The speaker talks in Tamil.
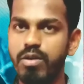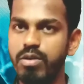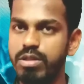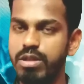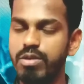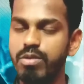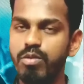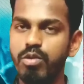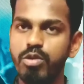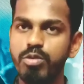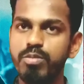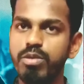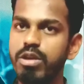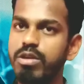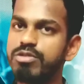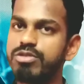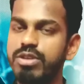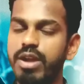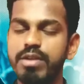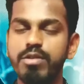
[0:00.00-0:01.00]
அதாவது ஒரு முறை
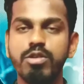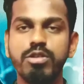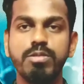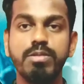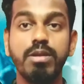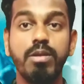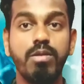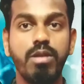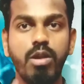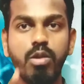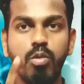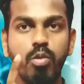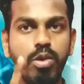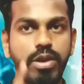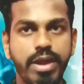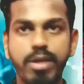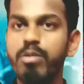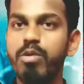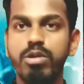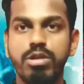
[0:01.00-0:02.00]
அவர் ஸ்டார்ட் கொடுத்து நம்மளால
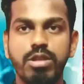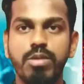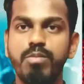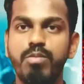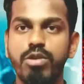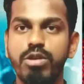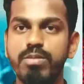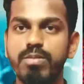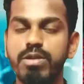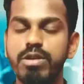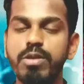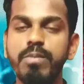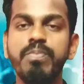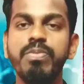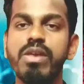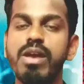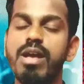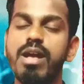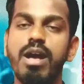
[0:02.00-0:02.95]
ஒரே ஓட்டு தான் போட முடியும்